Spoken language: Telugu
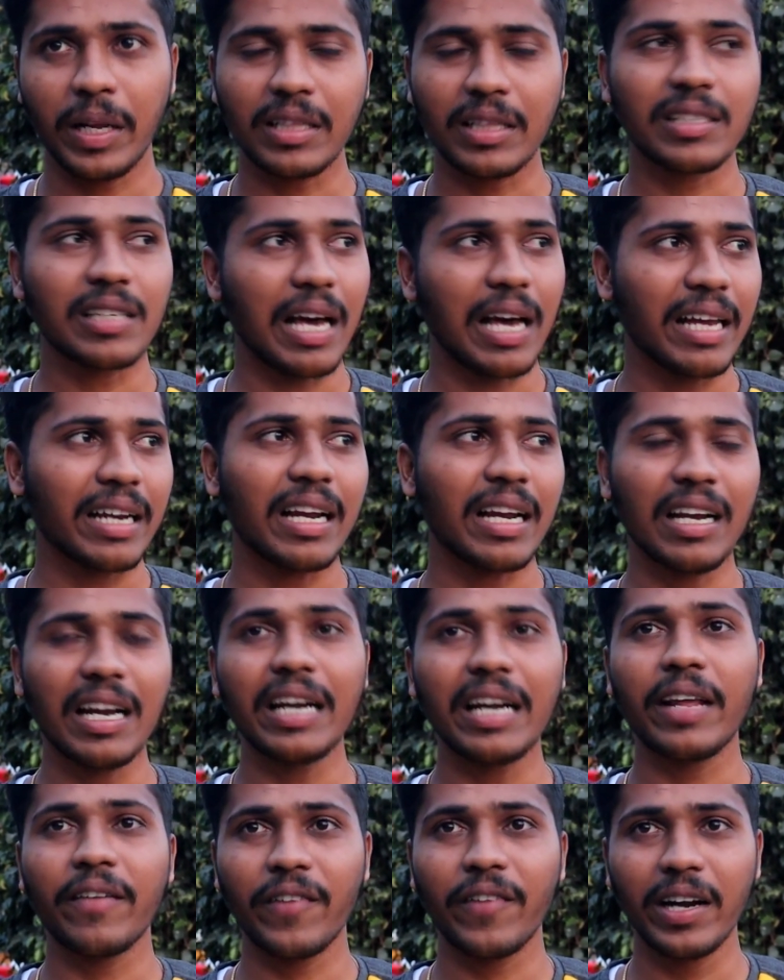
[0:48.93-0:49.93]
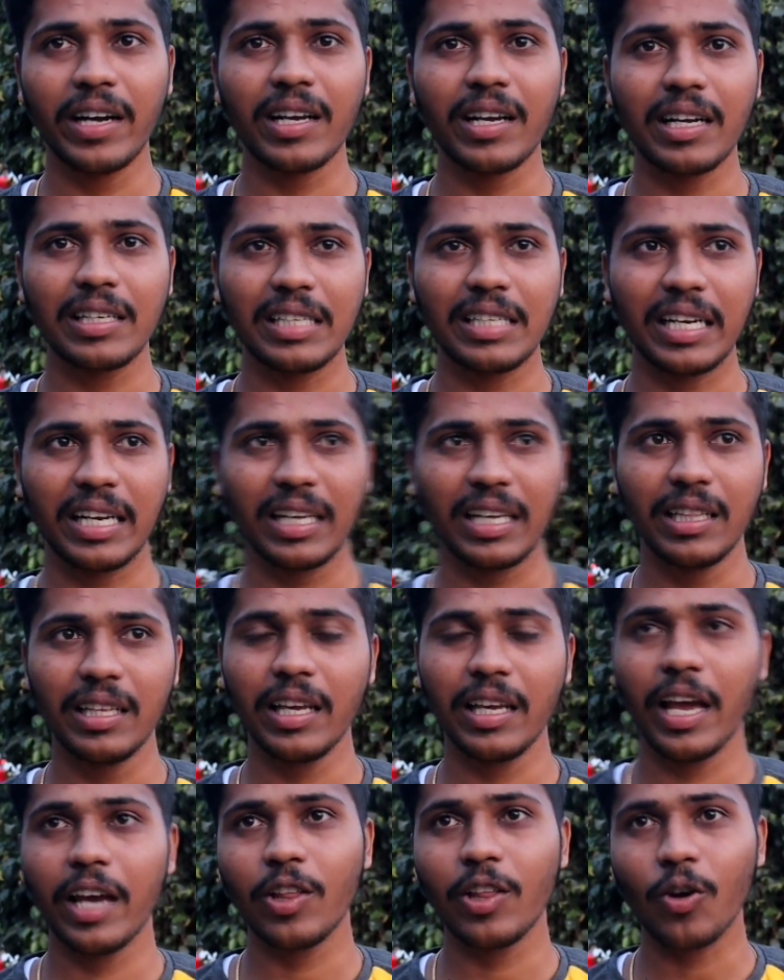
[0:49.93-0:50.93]
ప్రతిసారి కన్నా డిఫరెంట్గా
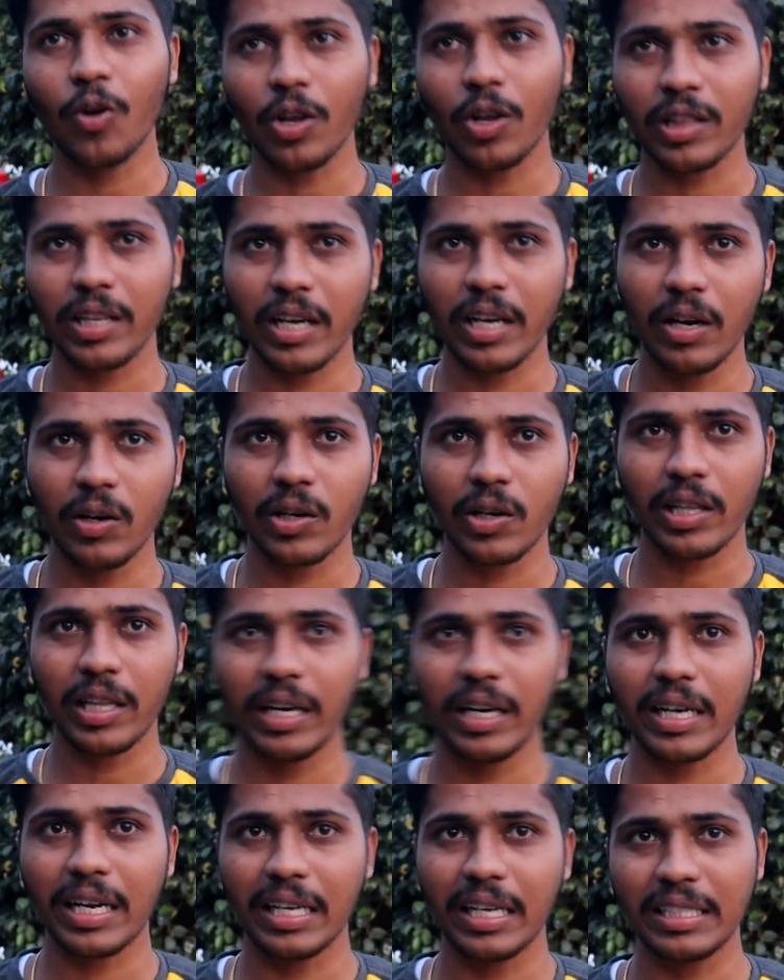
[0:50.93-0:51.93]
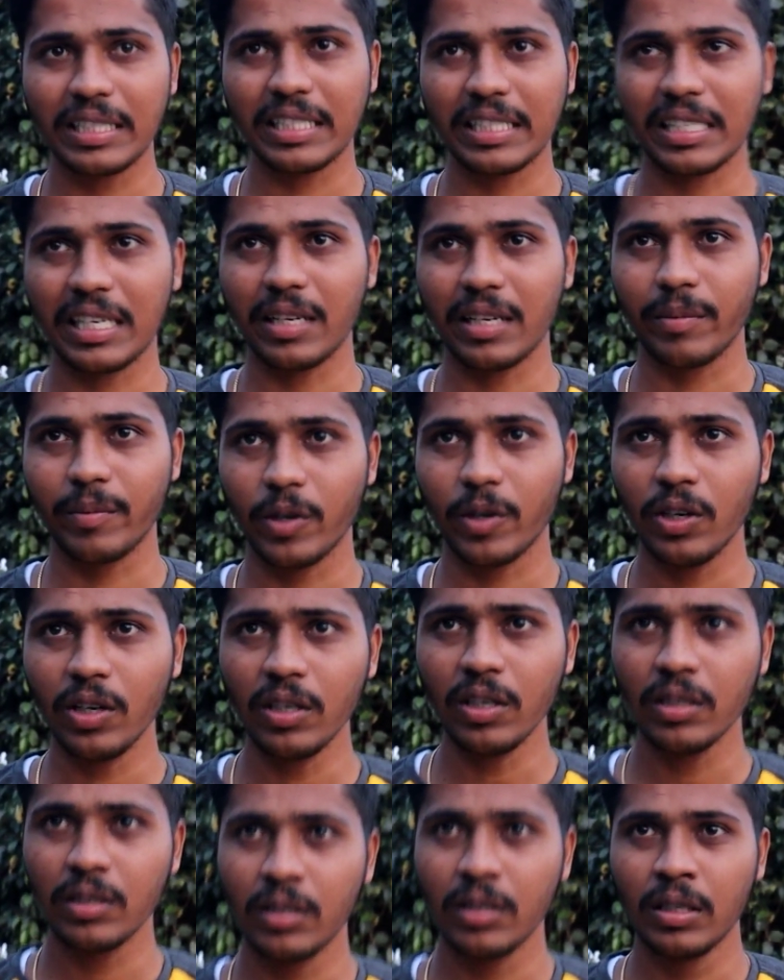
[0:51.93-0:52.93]
జరిగింది ఏదో కొత్తగా ఉంటుందని ట్రై చేశారు బ్రో
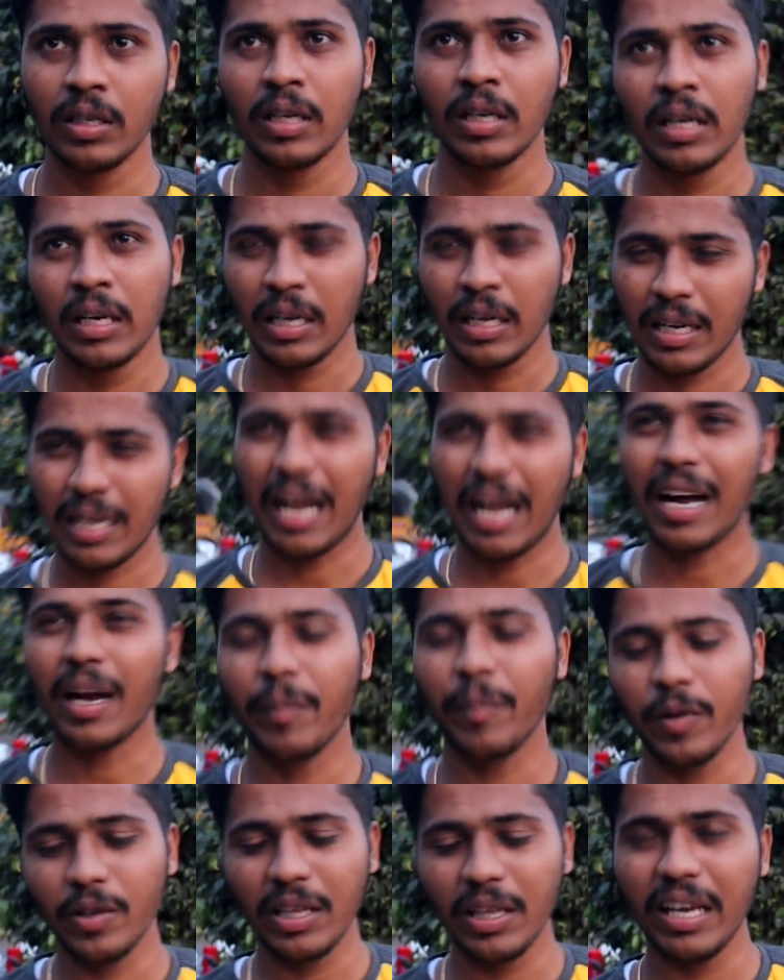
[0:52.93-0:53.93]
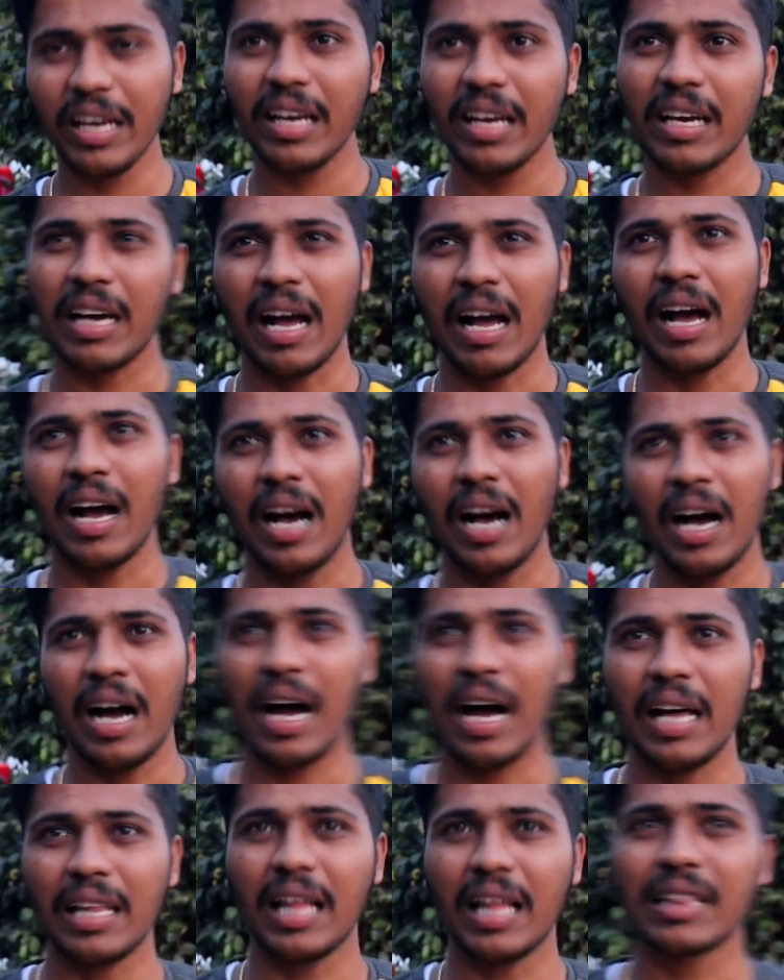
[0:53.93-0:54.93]
కాకపోతే
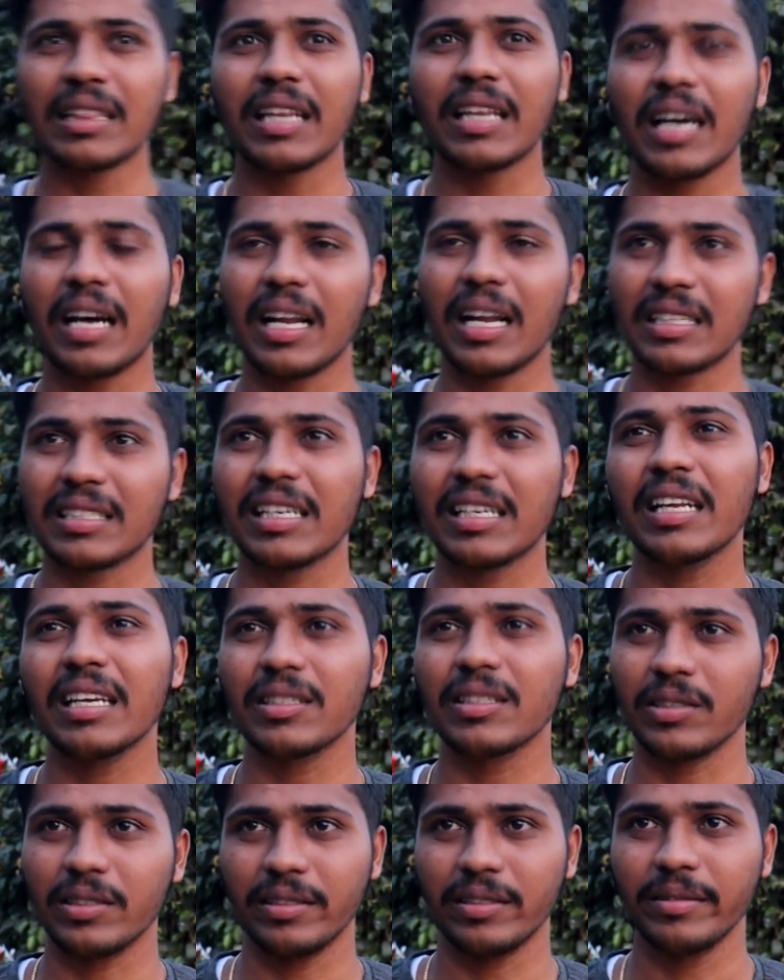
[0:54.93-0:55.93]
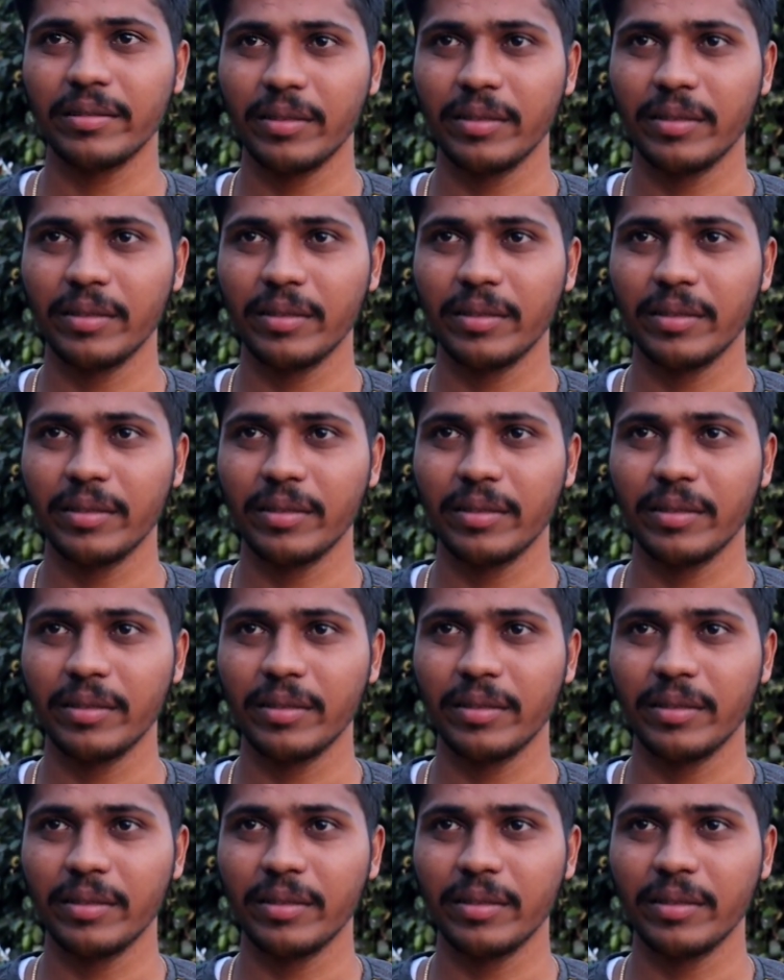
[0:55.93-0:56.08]
అది అంతగా నచ్చలేదు